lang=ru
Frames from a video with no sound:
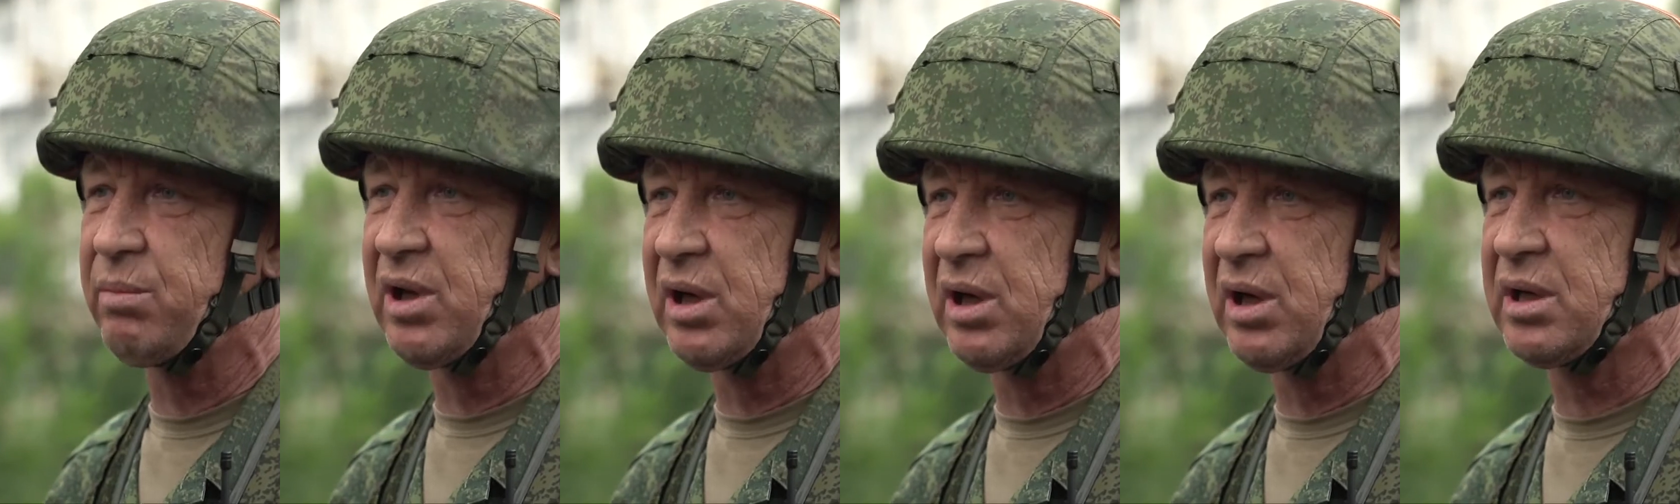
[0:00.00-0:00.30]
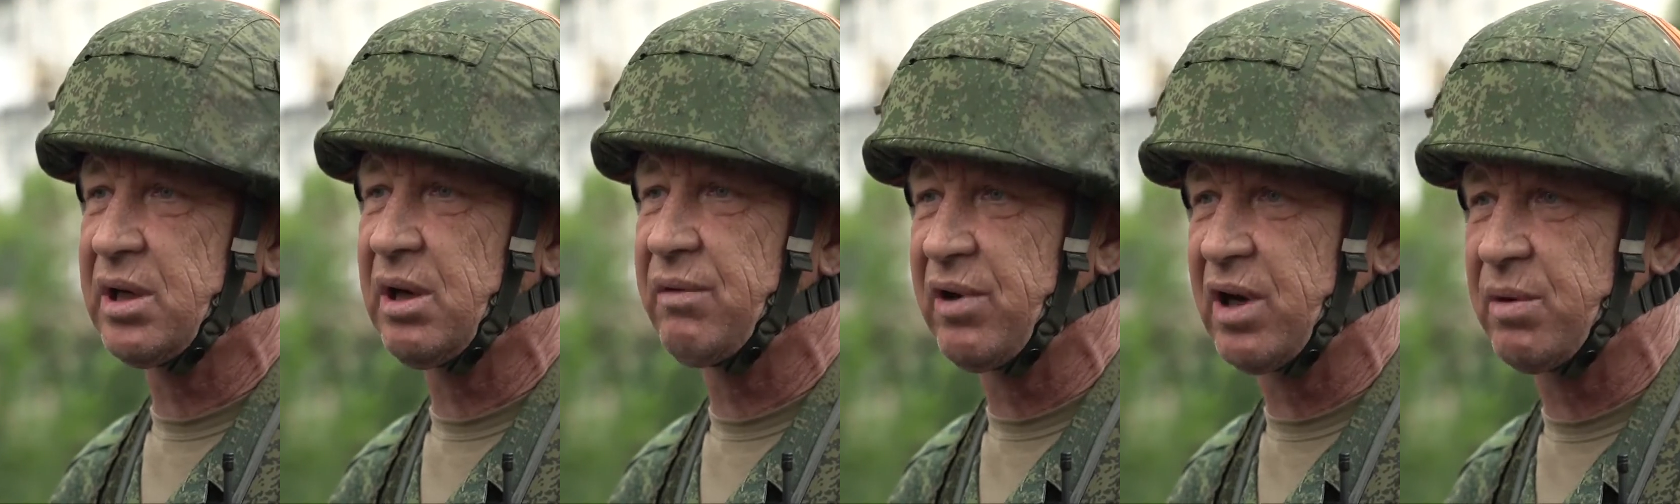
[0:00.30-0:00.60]
на
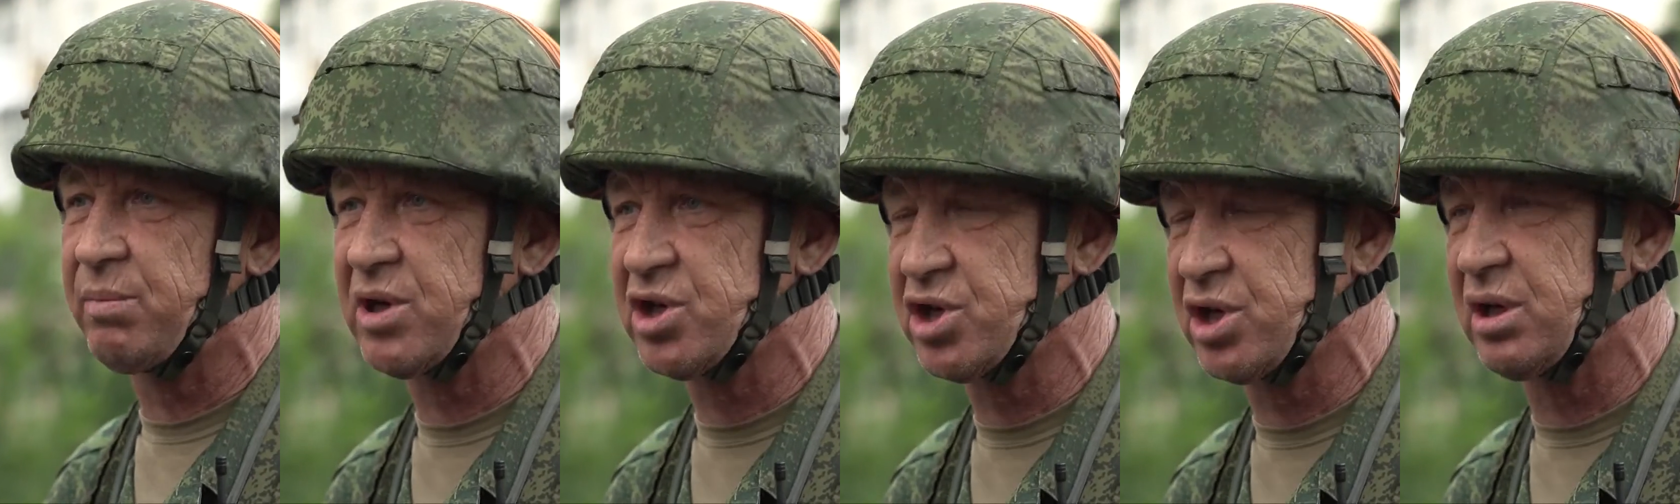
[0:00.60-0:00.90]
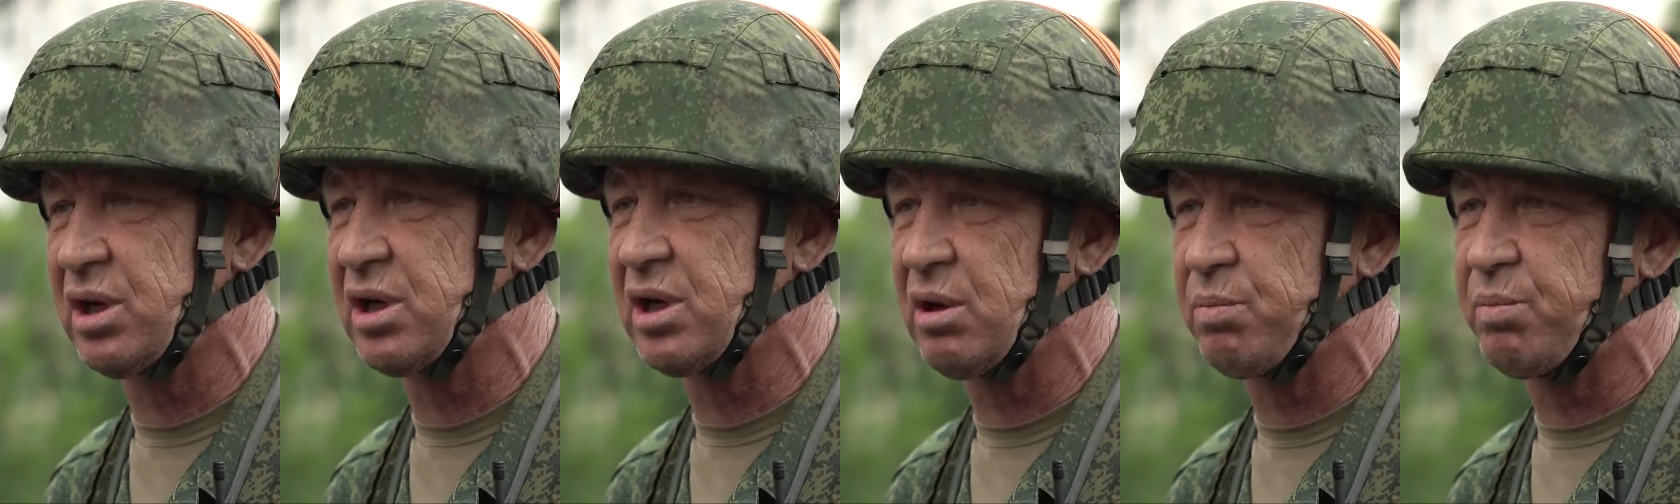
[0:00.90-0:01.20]
легковых
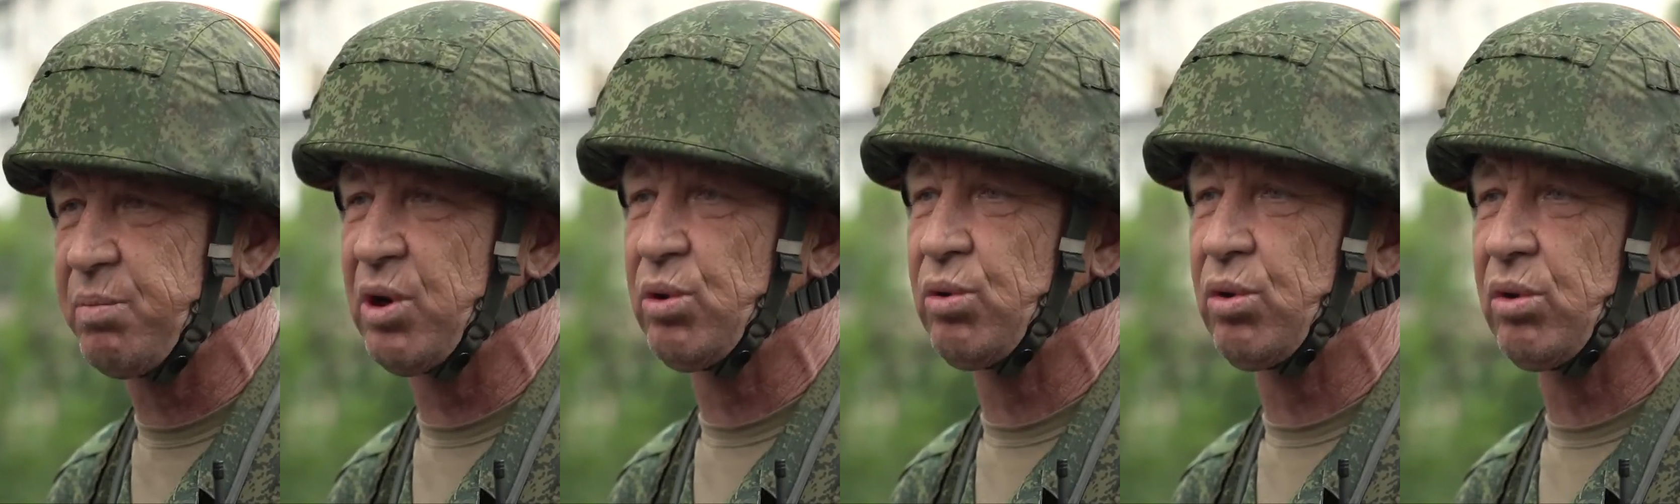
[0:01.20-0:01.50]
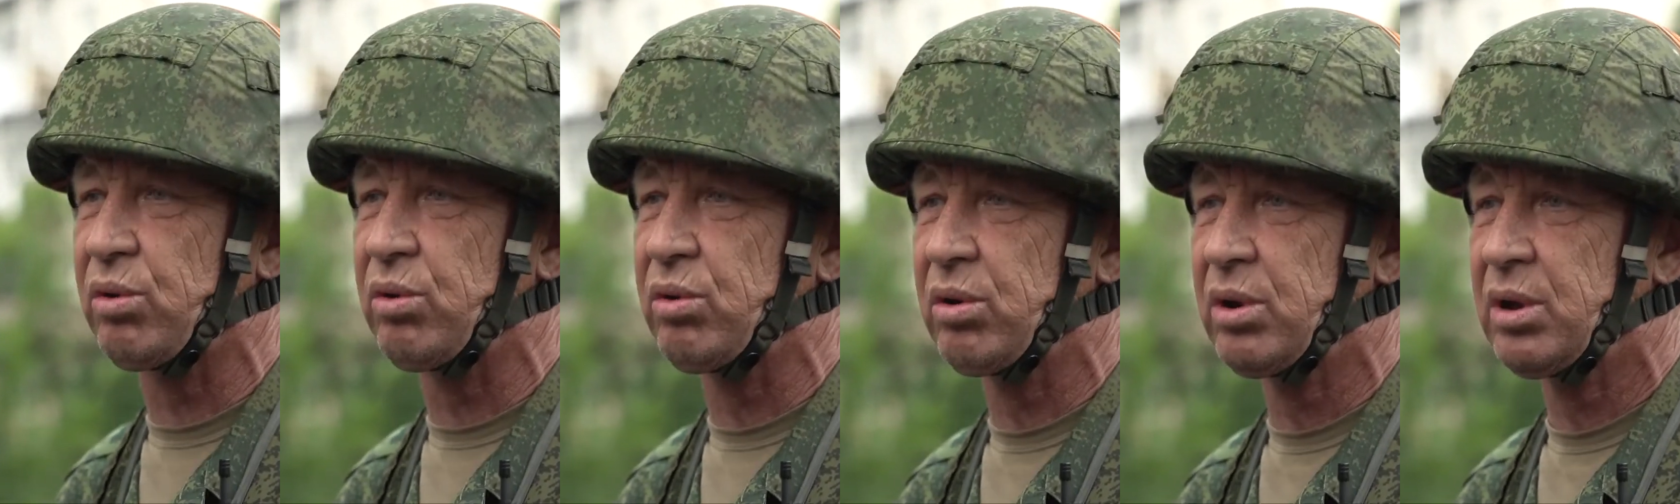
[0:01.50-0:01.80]
машинах их по городу.